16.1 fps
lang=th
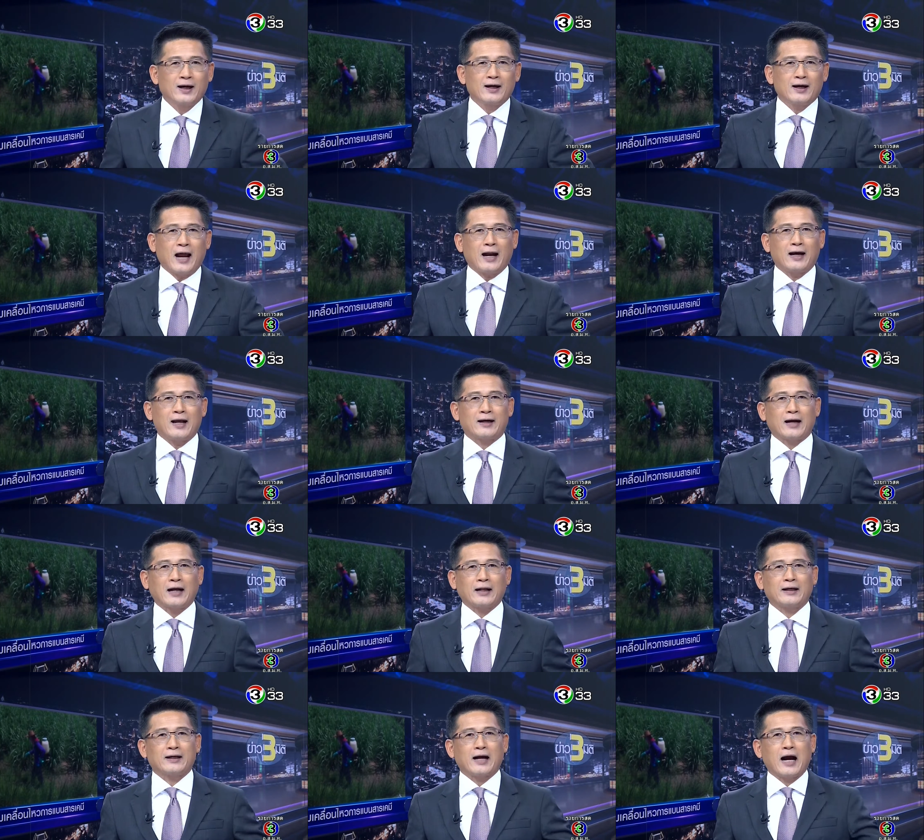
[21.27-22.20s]
และเลขา
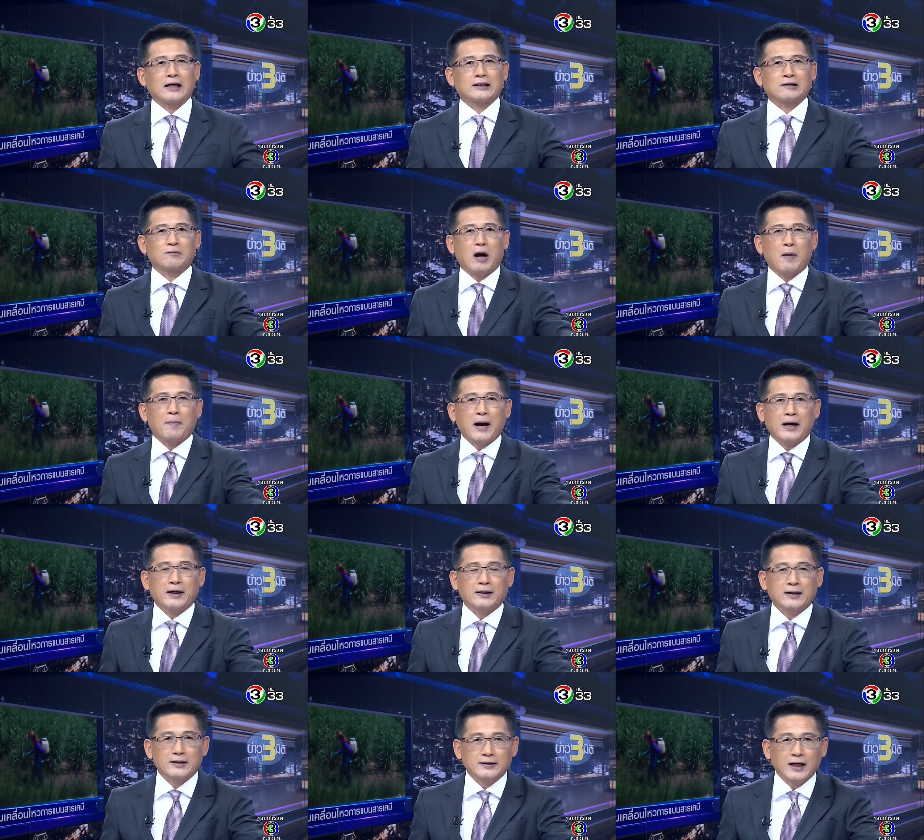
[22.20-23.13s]
ธิการสมาพัน
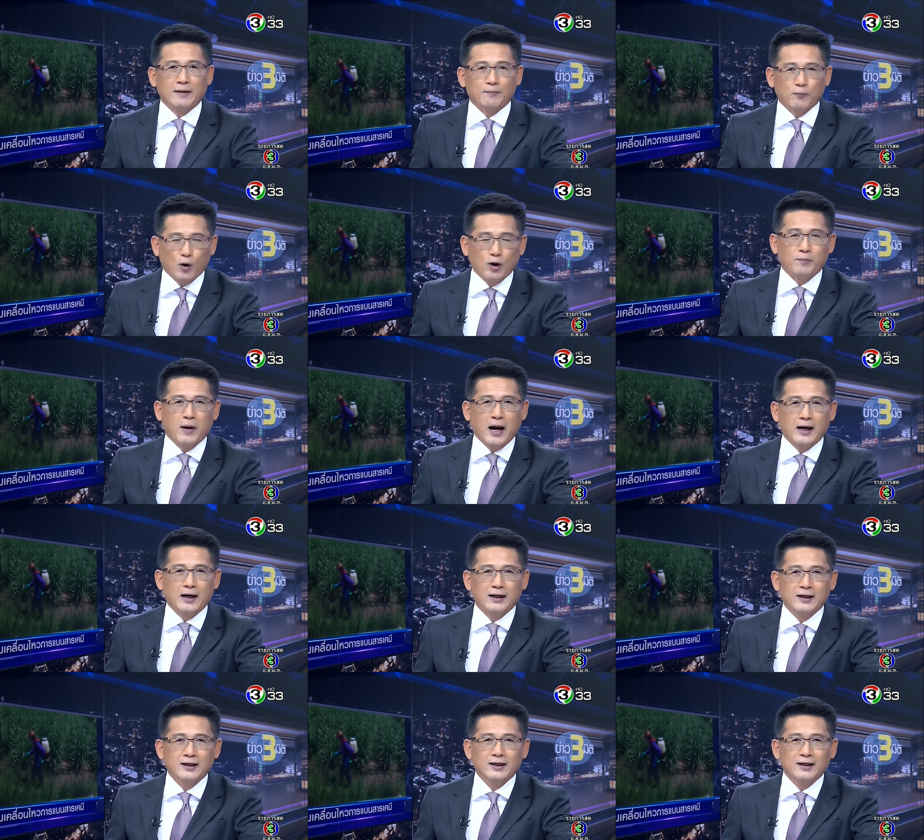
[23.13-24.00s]
ธ์เกษตรปลอดภัย